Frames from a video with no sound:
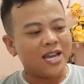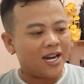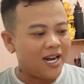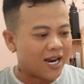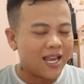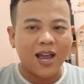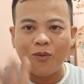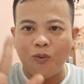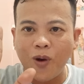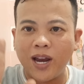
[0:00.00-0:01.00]
vậy nữa nè cả nhà
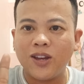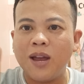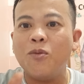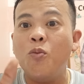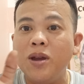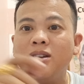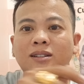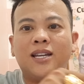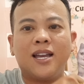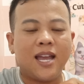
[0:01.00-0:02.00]
khoan cho em uống miếng
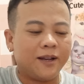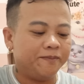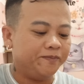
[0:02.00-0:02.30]
nước nha cả nhà